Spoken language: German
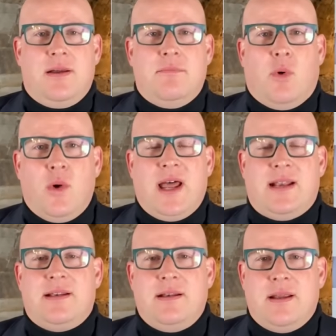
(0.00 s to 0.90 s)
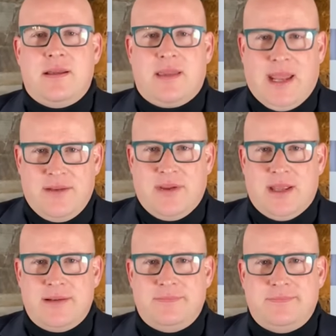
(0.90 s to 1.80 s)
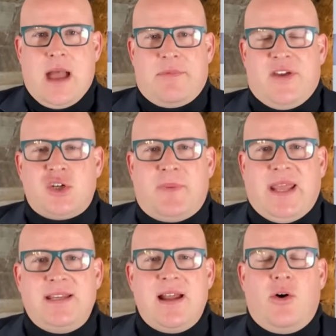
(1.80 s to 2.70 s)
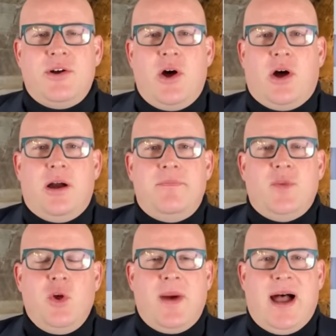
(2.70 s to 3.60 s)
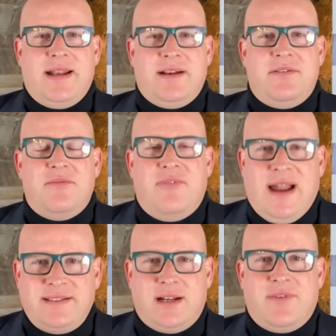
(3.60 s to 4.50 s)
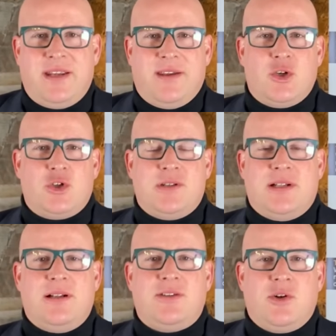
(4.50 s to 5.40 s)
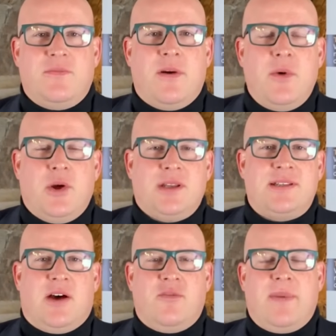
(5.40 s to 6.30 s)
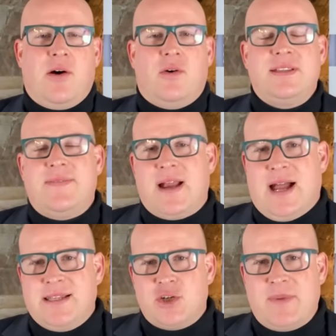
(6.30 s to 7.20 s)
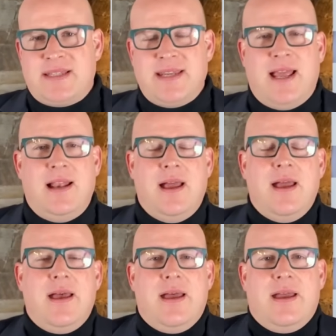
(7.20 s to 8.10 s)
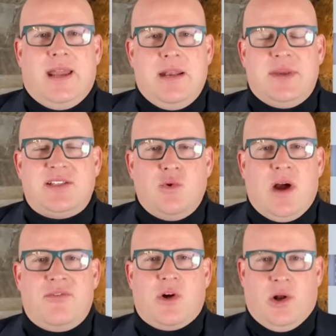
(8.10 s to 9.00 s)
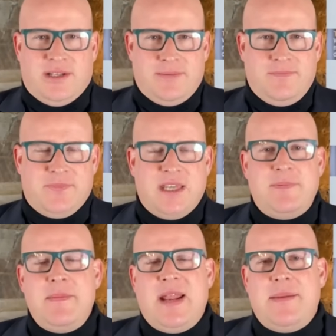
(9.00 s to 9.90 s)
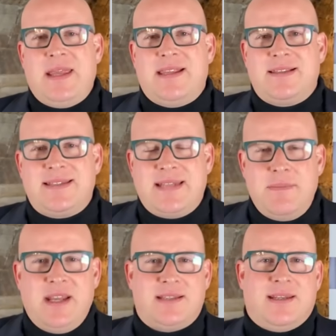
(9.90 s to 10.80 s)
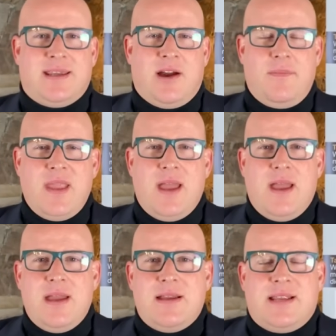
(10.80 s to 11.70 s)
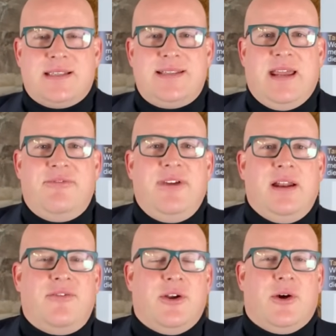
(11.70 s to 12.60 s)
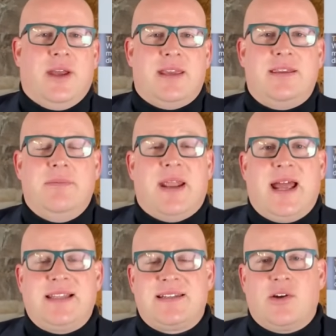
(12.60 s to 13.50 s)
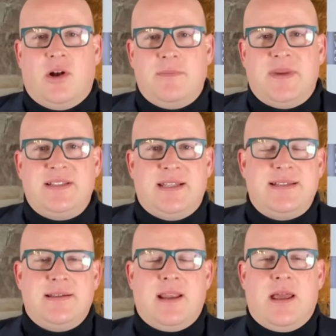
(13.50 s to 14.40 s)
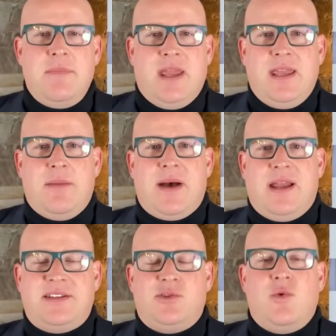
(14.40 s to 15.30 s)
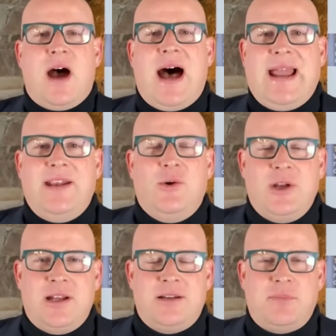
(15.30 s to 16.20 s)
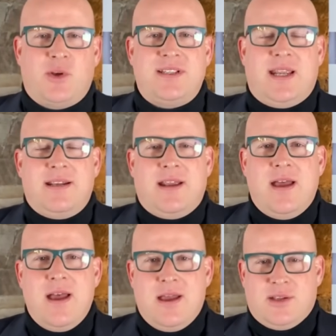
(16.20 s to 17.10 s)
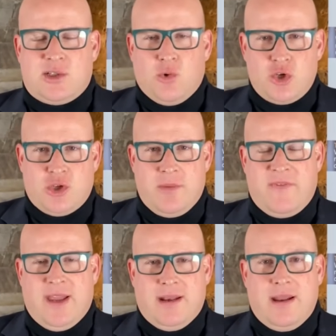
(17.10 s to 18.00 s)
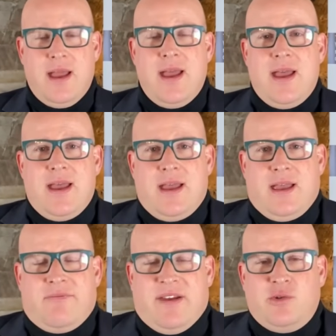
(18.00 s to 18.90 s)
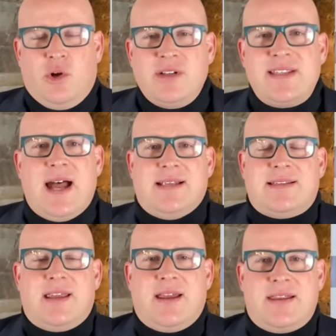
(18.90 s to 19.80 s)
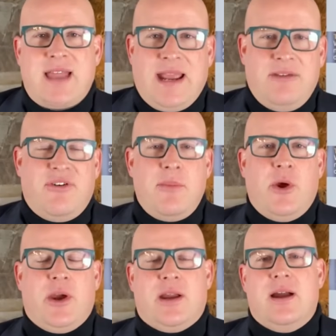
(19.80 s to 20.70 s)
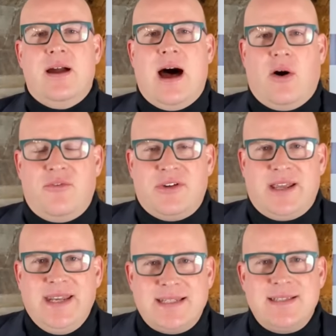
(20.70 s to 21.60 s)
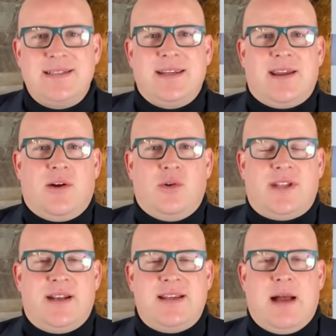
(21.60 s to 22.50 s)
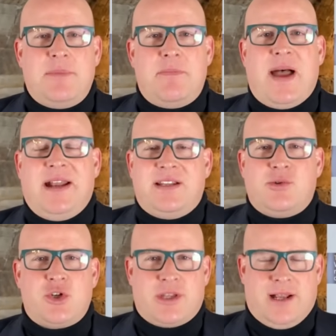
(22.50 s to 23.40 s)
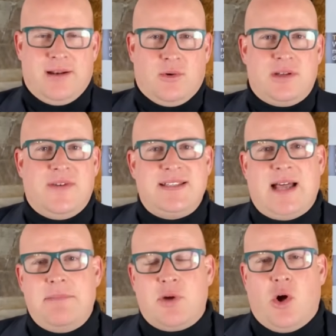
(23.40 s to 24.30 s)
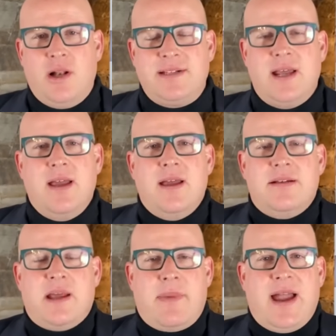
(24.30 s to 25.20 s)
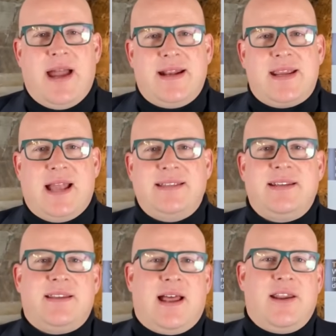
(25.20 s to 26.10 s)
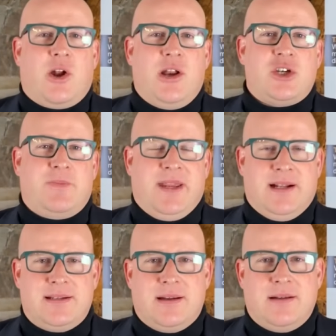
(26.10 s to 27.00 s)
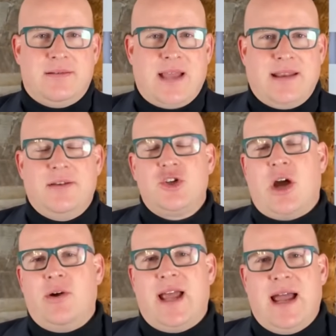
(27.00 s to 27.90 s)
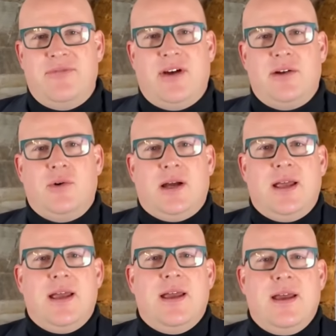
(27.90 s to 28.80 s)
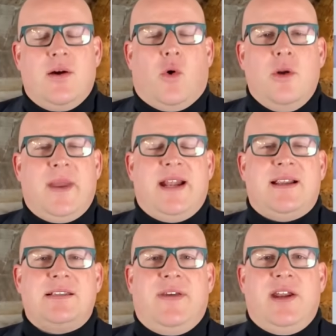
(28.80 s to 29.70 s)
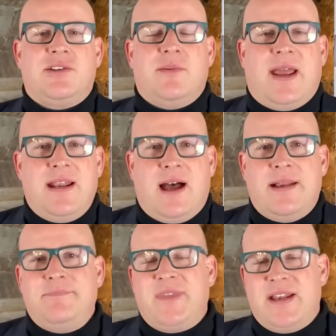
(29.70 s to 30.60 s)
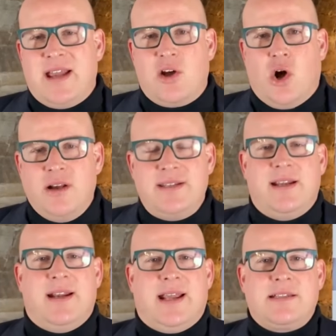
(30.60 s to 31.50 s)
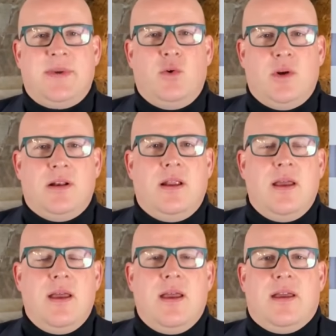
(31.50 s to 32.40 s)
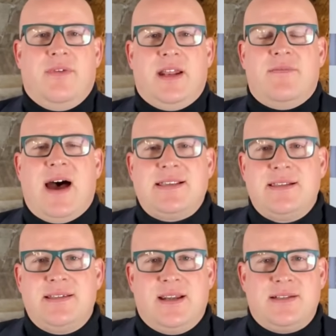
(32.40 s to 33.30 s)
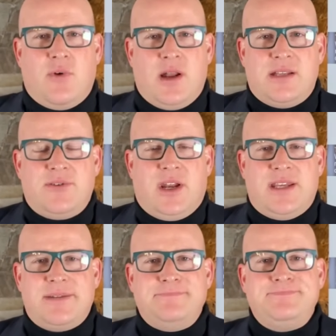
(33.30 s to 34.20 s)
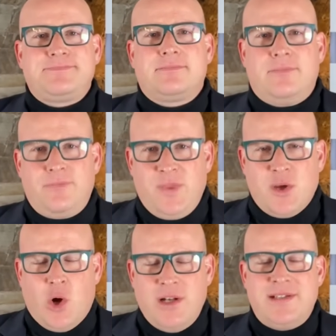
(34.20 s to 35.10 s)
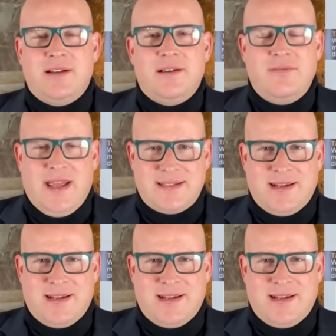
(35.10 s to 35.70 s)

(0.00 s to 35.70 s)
Monaten gehen wird. Aber wir sprechen auch noch über einen weiteren wichtigen Schlüssel zum Vermögensaufbau und zwar ganz speziell in Bezug auf Gold. Ich bin mir nämlich ziemlich sicher, dass sehr viele von euch, die bereits Gold besitzen, mir hierbei zu 100% Prozent zustimmen werden. Wenn du Lust hast, dein Vermögen auf krisensichere und rentable Beine zu stellen und weshalb Gold dabei eine ganz zentrale Rolle spielt, dann schau dir einfach nur unbedingt das Video zum Ende an, denn der Content in den nächsten Minuten wird im wahrsten Sinne des Wortes für dich Gold wert